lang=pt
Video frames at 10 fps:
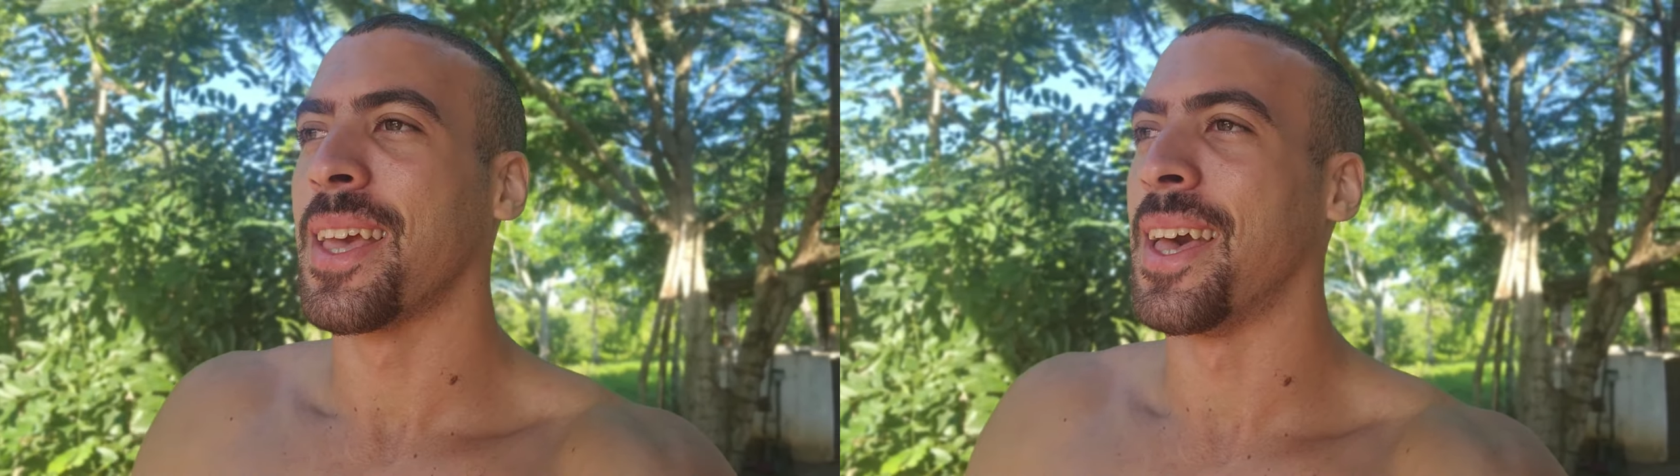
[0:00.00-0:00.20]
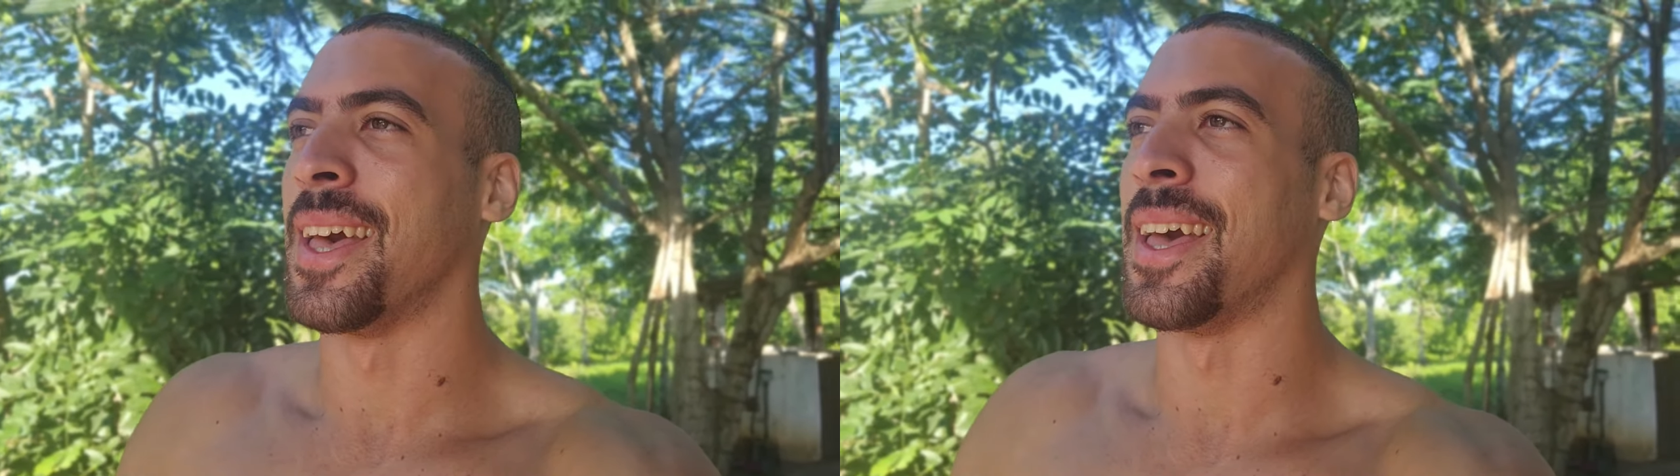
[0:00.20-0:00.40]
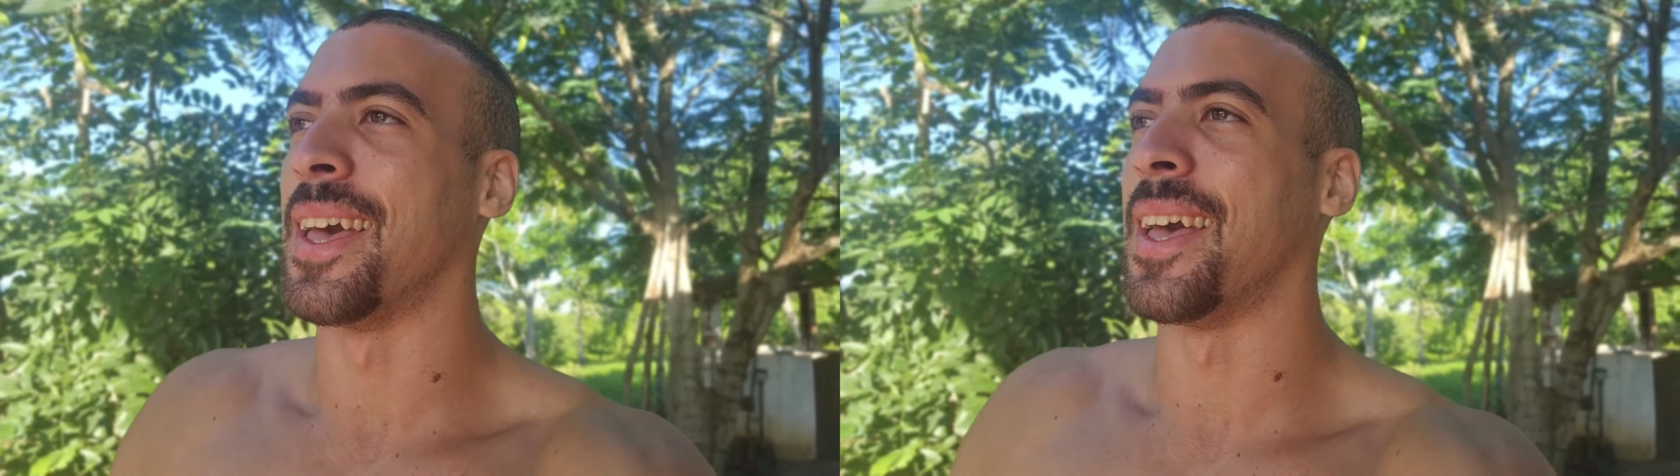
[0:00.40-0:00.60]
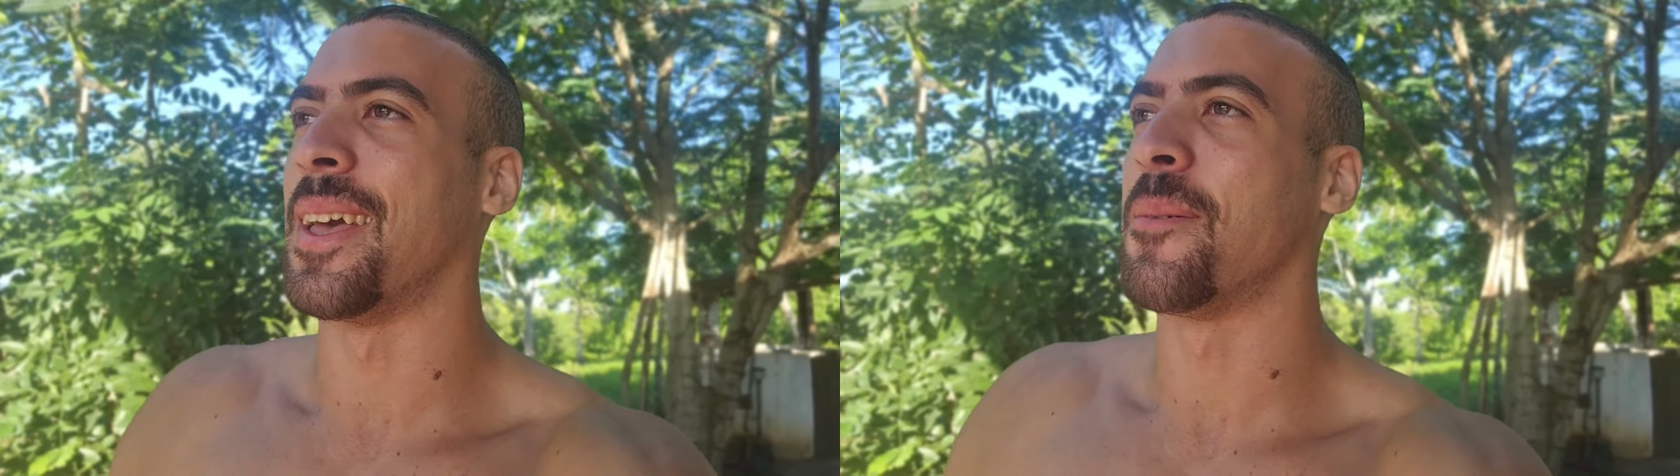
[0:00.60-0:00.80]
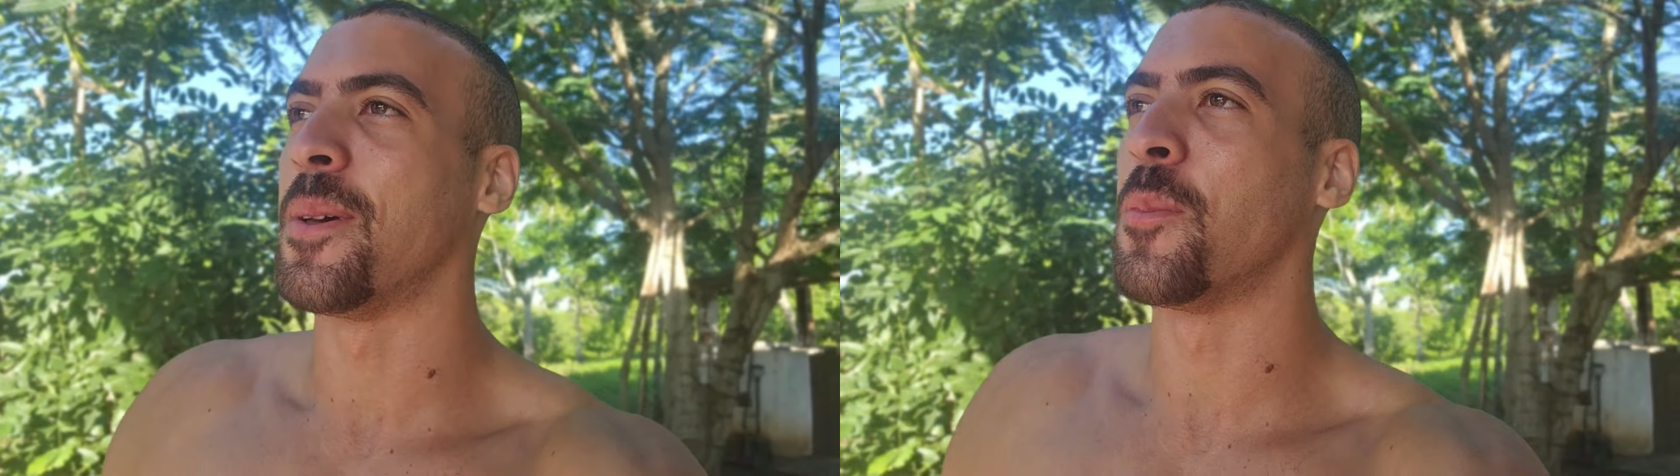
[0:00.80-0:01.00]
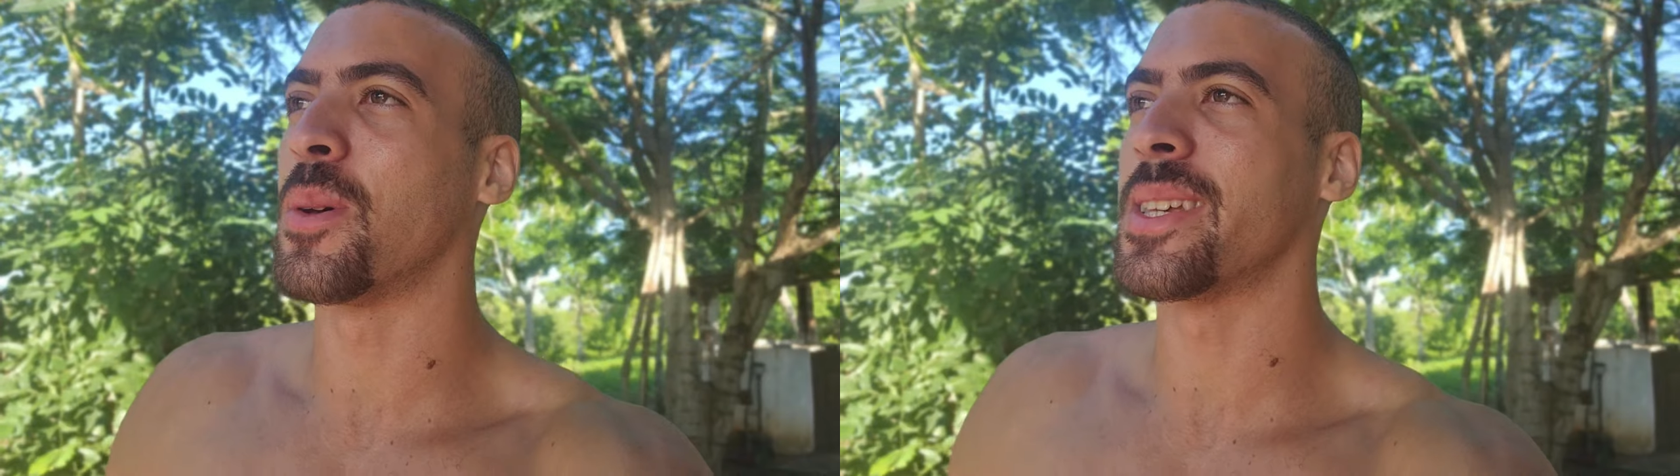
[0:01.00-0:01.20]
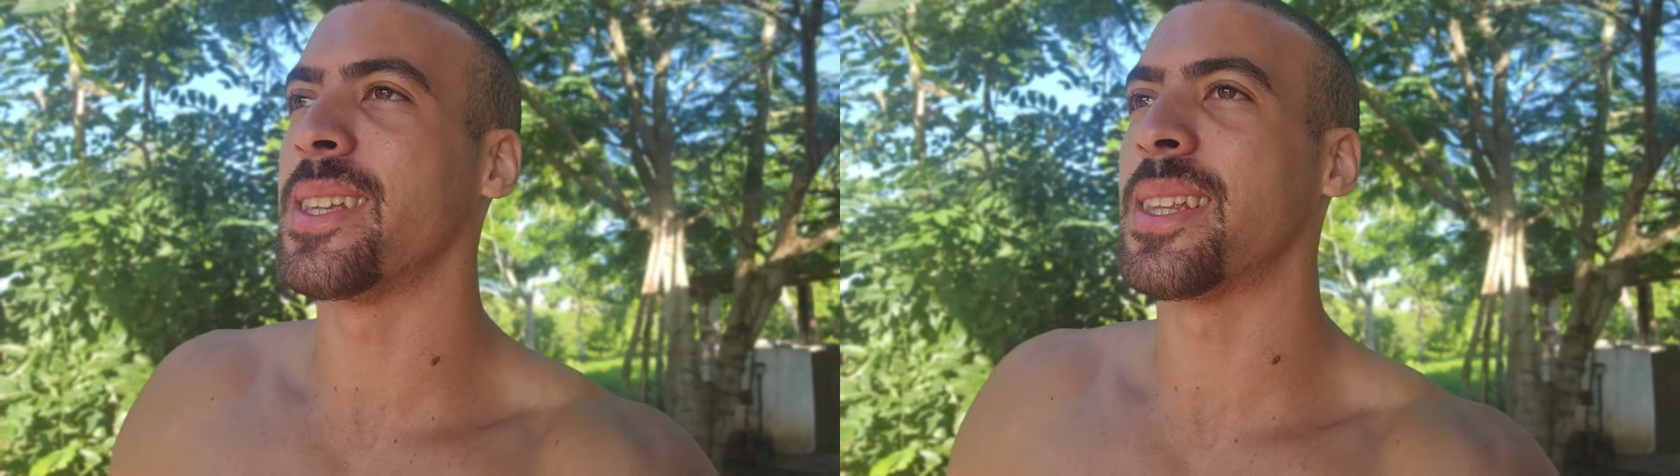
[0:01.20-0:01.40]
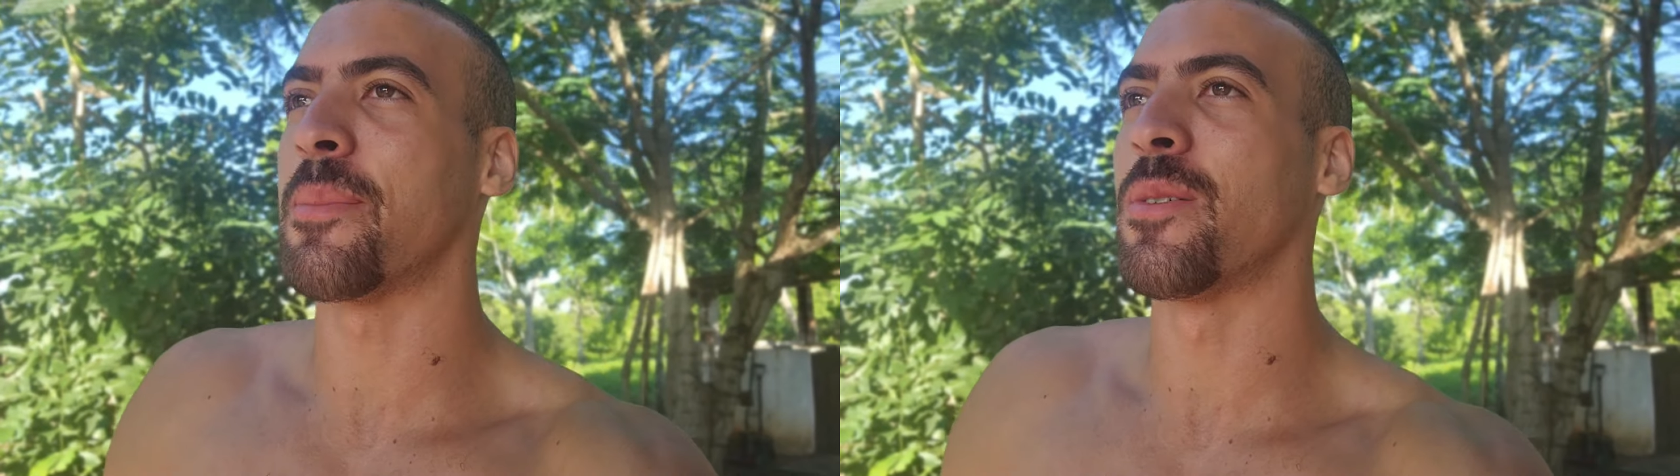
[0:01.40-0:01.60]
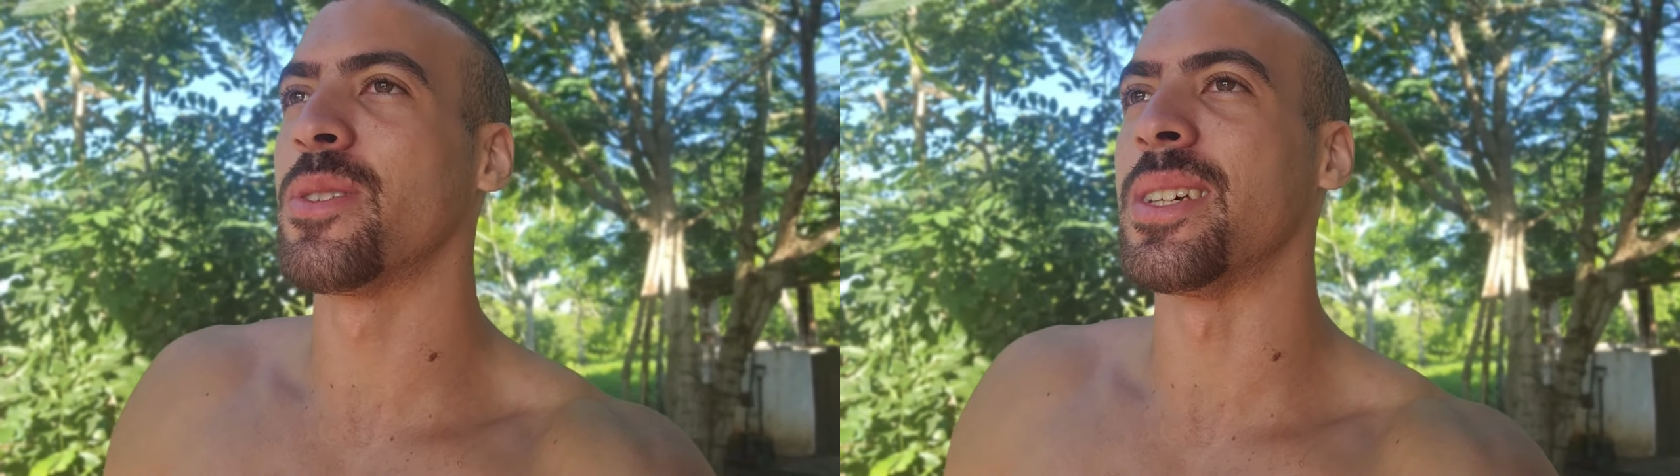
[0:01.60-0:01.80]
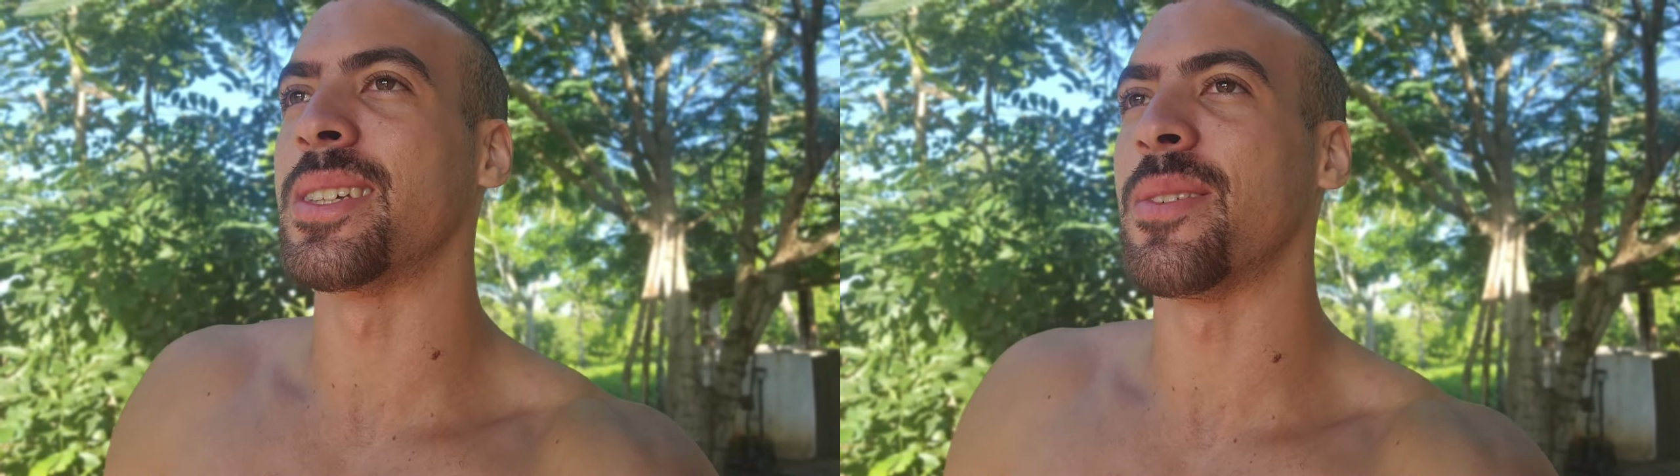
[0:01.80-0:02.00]
é, eu posso adiantar para
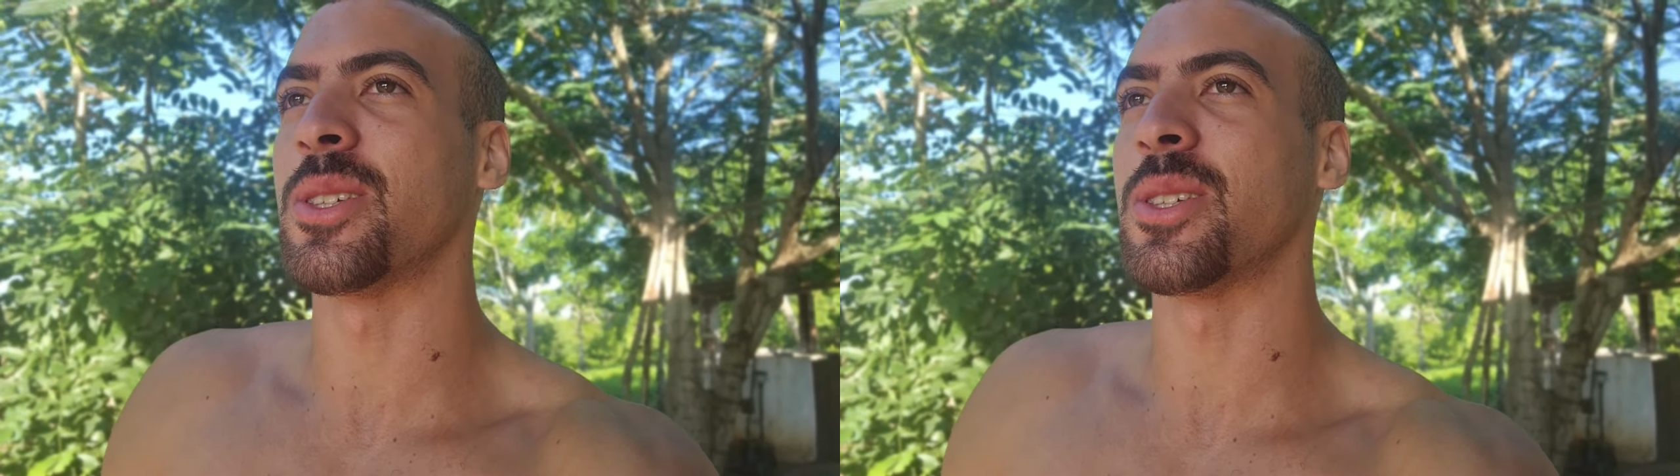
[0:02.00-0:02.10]
vocês que vai